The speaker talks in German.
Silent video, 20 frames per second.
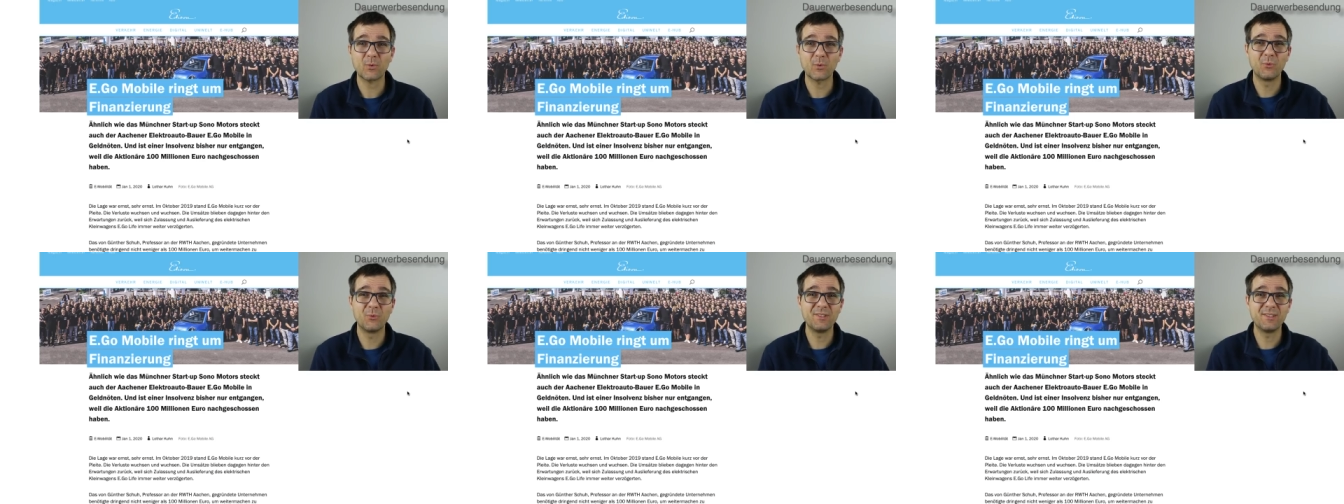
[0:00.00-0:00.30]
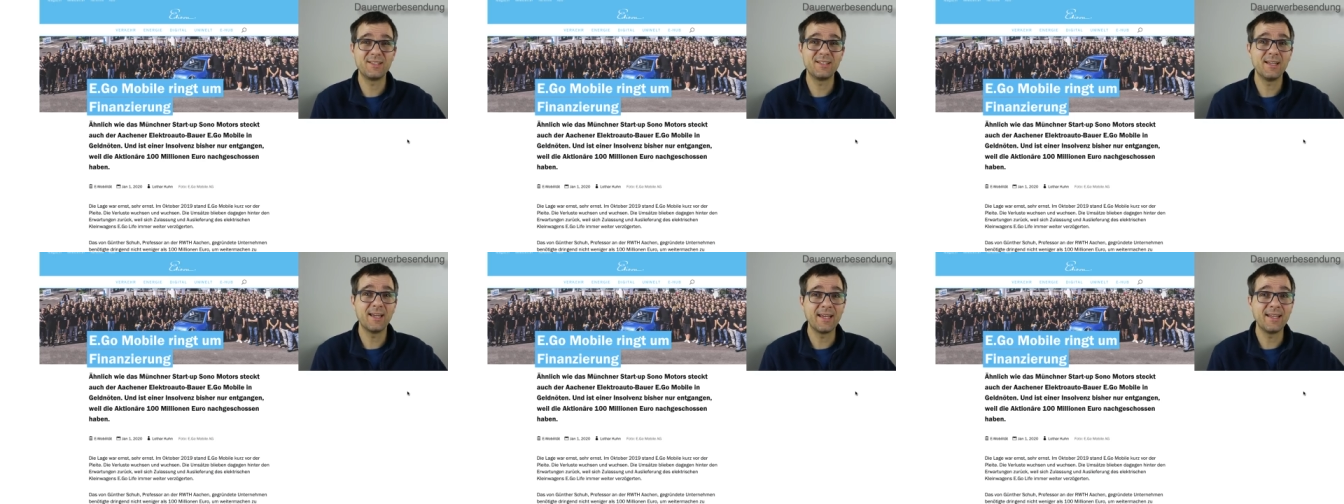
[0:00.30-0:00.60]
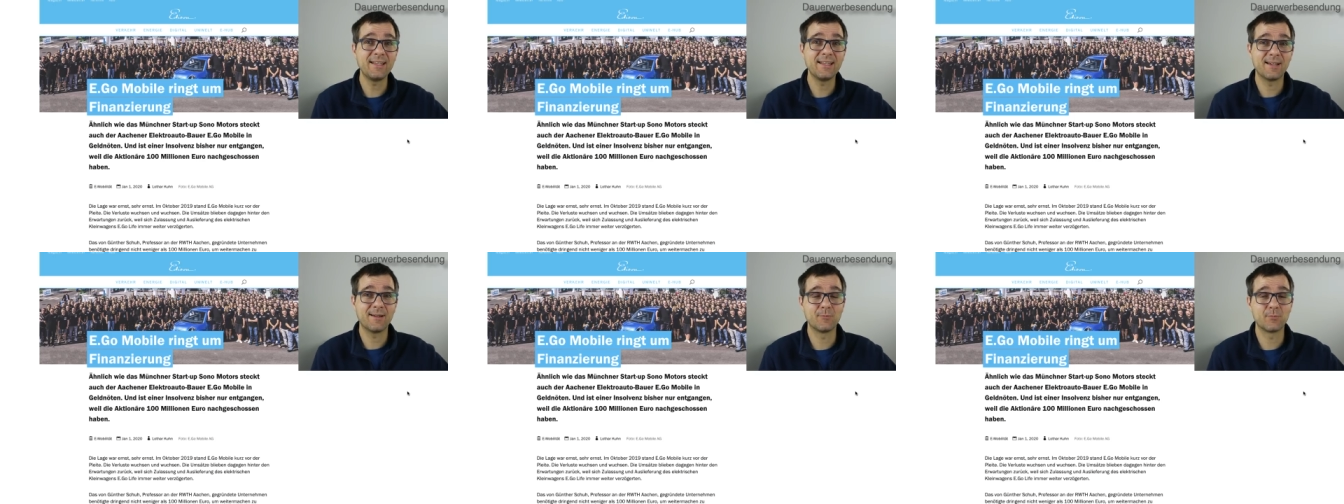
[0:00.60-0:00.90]
Und die
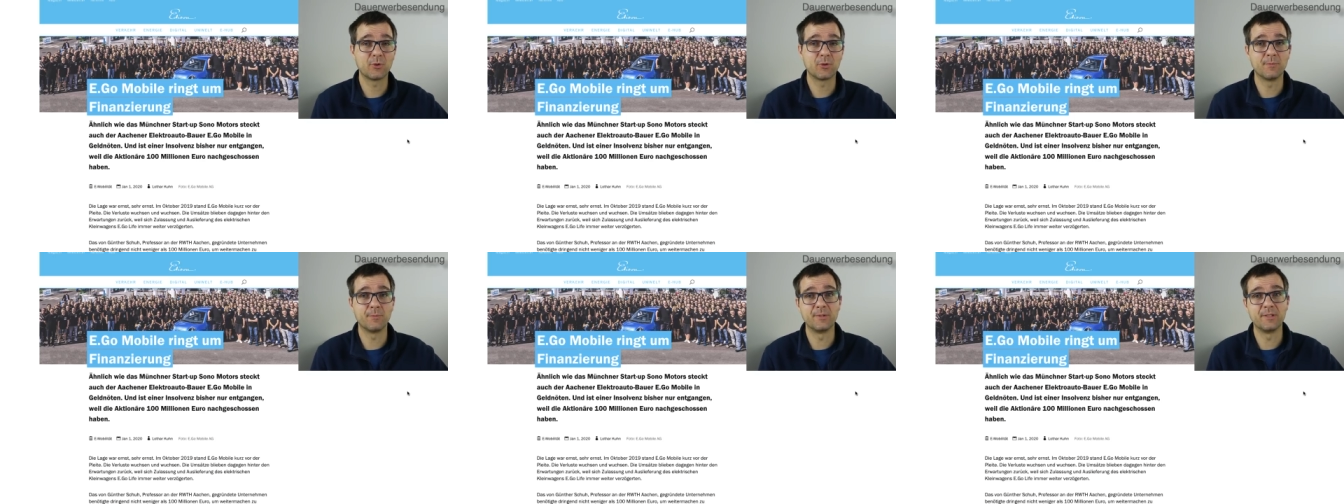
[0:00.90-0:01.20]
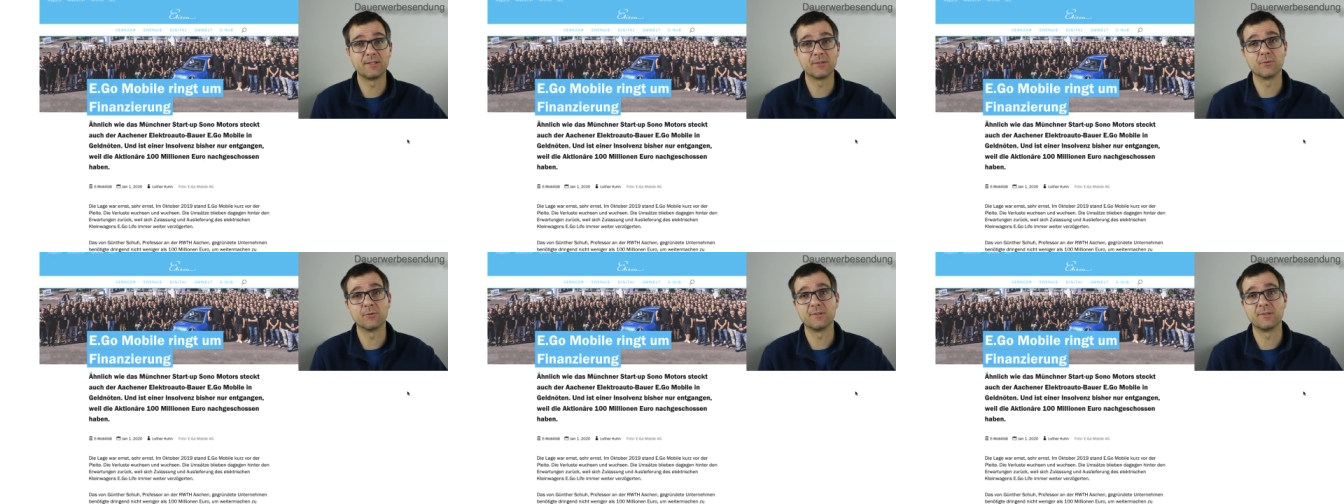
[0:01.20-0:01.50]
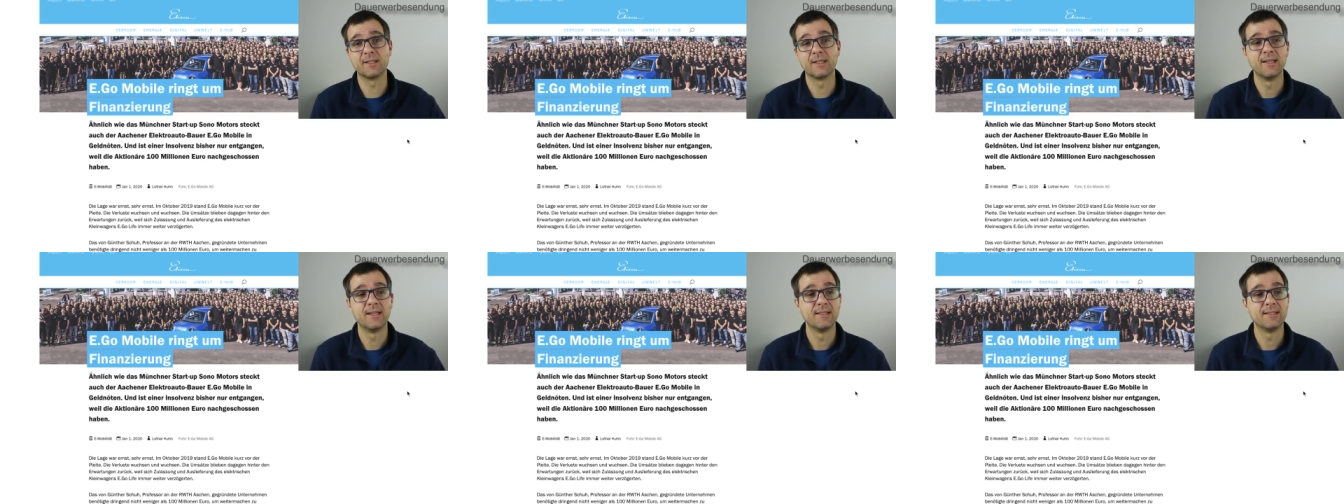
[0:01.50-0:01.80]
Einnahmen kommen nicht.
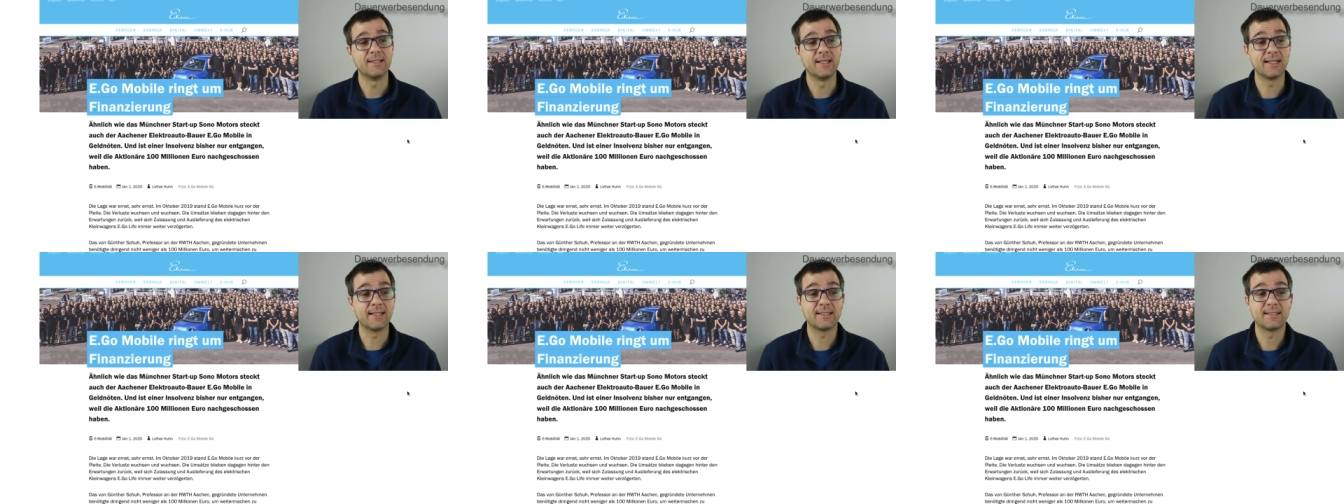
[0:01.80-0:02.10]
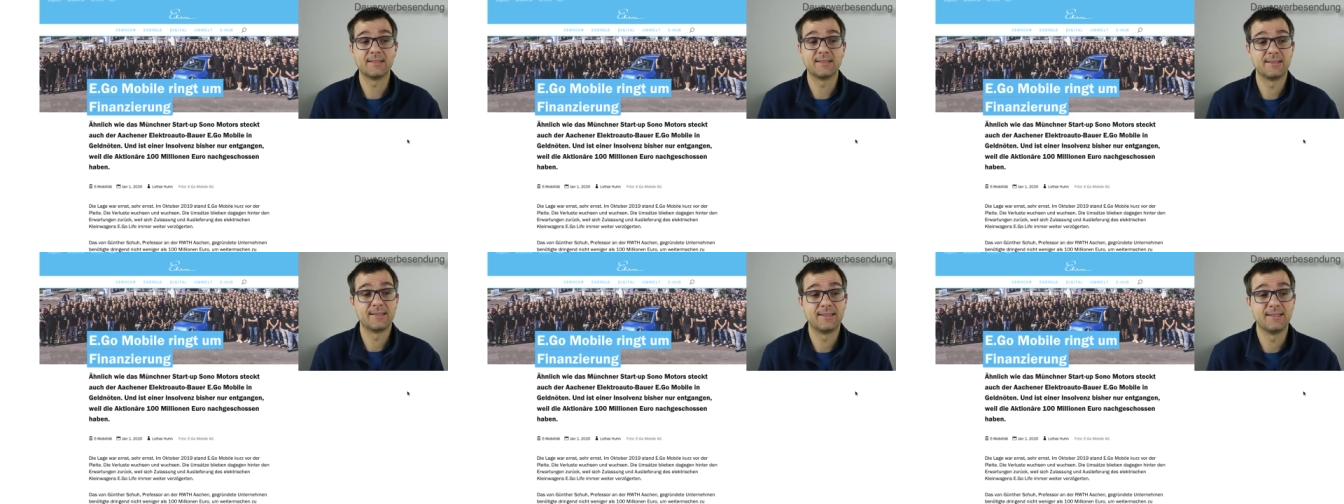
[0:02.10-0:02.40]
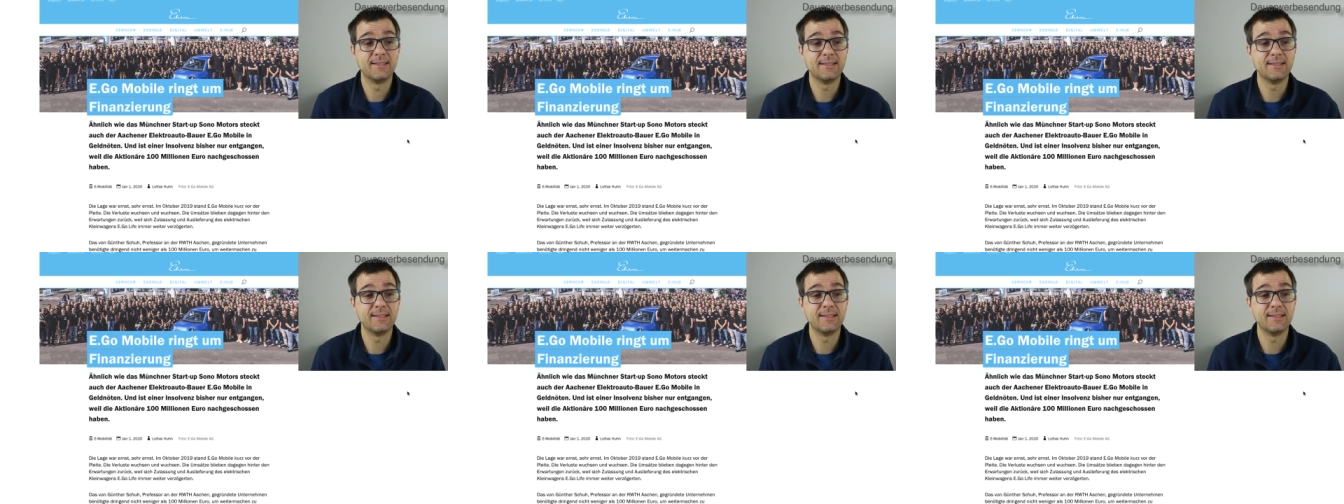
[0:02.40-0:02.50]
Und daher